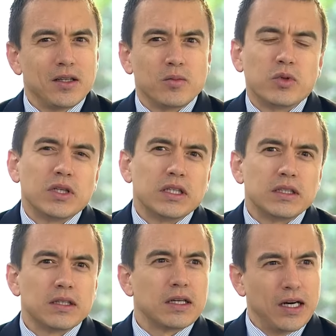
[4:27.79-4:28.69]
pues
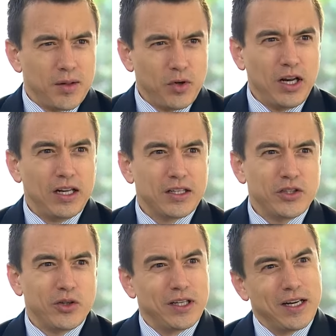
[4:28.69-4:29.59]
ganamos las
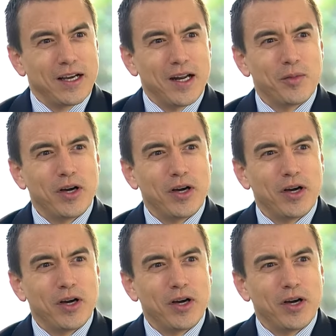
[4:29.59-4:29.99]
elecciones y le ganamos ha dicho